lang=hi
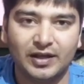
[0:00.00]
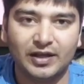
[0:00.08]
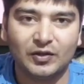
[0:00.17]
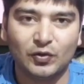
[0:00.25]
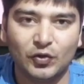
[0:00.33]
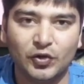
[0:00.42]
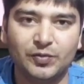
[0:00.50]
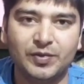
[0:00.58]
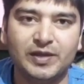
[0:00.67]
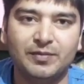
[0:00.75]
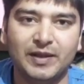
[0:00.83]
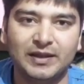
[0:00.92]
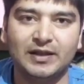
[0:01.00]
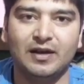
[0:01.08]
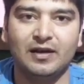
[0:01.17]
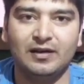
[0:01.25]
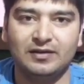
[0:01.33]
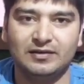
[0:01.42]
कि कोई भी बंदा
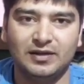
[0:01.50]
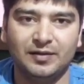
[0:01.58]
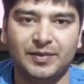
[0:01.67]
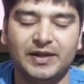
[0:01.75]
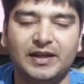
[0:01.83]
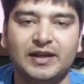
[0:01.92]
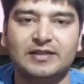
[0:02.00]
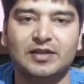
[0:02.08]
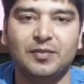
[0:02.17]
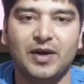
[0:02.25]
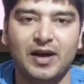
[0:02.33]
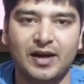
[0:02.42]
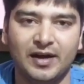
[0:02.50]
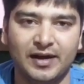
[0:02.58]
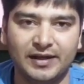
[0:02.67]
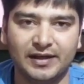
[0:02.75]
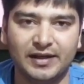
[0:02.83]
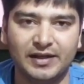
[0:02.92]
अपने घर से बाहर ना
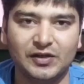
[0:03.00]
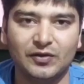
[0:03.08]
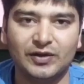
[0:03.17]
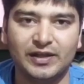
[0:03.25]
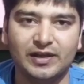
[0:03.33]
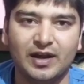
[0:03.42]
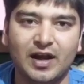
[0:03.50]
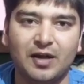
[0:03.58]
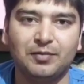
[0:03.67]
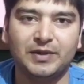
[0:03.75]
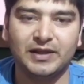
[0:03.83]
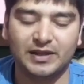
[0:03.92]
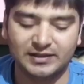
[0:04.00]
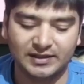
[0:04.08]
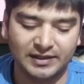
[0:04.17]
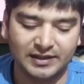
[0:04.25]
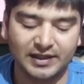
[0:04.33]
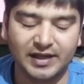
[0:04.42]
निकले क्योंकि आपके घर
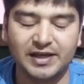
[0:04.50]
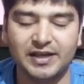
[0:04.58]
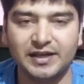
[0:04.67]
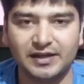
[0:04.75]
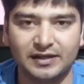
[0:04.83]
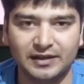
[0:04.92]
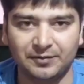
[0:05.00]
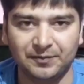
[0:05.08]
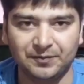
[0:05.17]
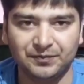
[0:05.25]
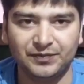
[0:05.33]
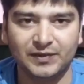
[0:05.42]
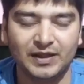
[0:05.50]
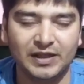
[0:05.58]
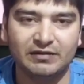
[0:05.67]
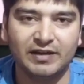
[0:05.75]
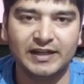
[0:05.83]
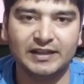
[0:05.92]
से निकला एक कदम
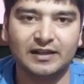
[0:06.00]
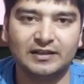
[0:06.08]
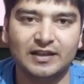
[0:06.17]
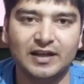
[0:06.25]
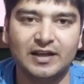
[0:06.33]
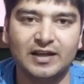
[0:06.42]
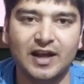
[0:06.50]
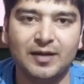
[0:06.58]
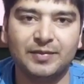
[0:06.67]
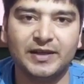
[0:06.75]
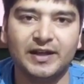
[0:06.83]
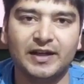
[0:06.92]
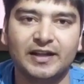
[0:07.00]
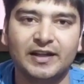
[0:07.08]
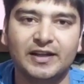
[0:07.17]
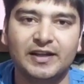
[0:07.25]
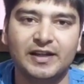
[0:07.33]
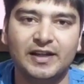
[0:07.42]
इनवाइट करता है आपके घर के
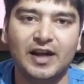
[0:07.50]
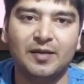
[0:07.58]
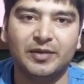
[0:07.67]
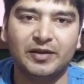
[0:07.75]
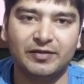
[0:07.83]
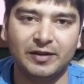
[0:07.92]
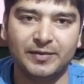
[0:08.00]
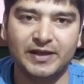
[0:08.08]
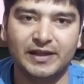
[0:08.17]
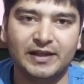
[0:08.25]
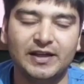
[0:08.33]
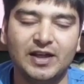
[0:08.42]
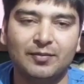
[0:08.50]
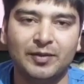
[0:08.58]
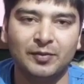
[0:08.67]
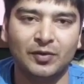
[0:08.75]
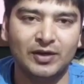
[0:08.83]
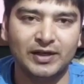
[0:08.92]
लिए आपके फैमिली के लिए
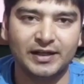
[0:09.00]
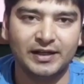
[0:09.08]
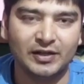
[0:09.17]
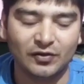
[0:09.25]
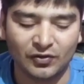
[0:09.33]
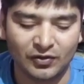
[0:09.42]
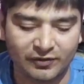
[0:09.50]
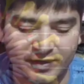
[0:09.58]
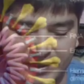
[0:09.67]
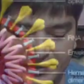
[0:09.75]
आपके मोहल्ले के लिए कोरोना